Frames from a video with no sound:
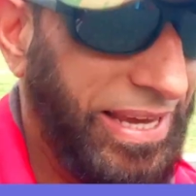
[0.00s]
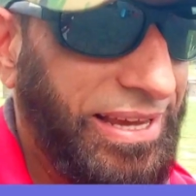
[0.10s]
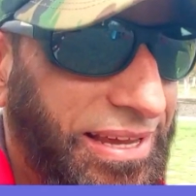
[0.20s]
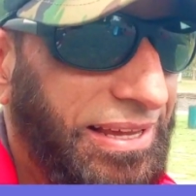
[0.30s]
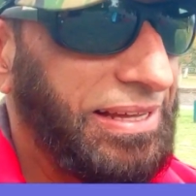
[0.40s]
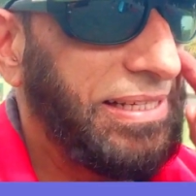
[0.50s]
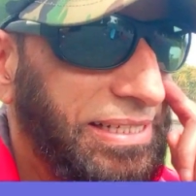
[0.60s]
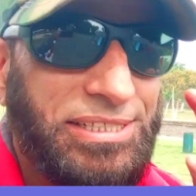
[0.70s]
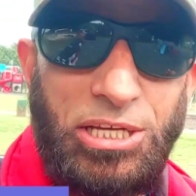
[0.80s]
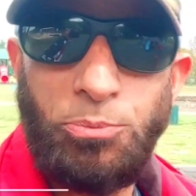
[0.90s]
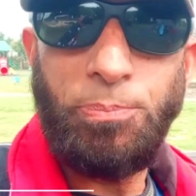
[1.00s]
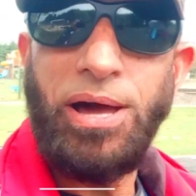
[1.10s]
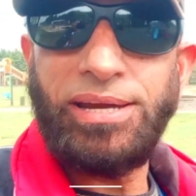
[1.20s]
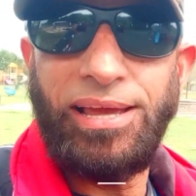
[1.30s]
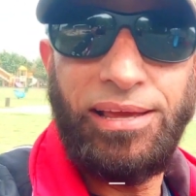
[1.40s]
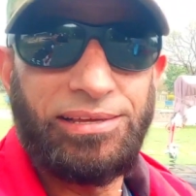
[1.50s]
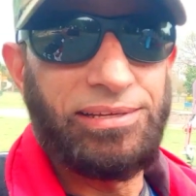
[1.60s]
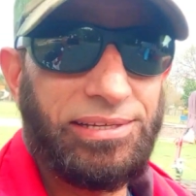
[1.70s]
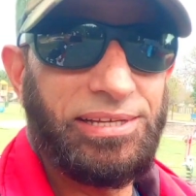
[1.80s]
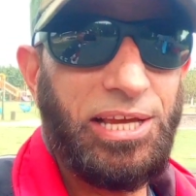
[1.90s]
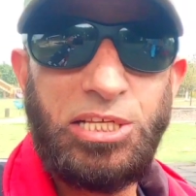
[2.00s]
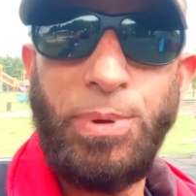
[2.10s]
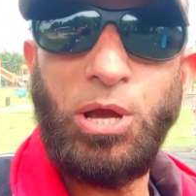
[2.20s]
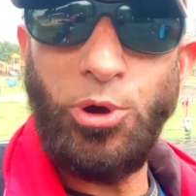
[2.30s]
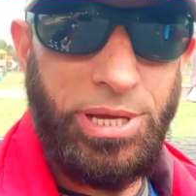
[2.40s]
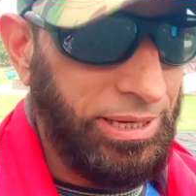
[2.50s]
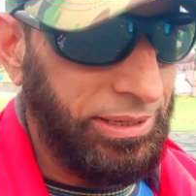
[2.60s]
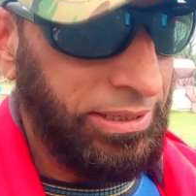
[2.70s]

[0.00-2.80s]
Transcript: कि ये जो पार्क है इसमें कोई